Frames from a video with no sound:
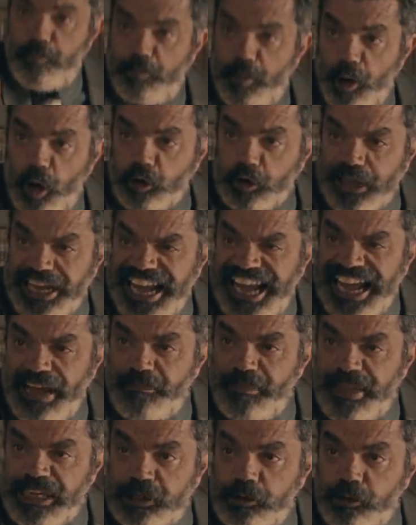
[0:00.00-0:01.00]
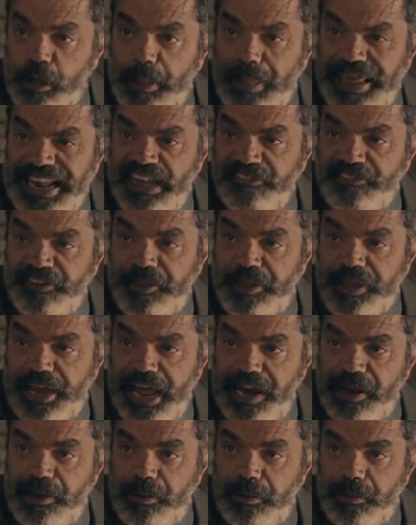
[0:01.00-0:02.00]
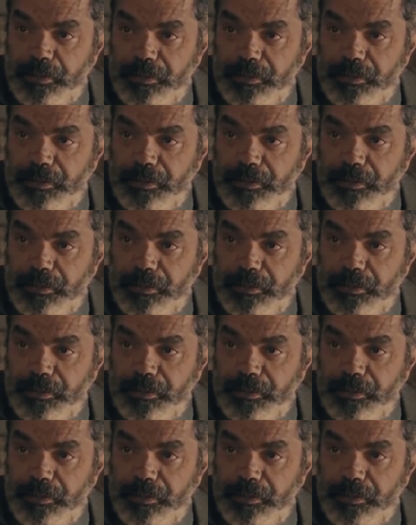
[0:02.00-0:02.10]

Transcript: ¡Protejan mi ciudadela federal!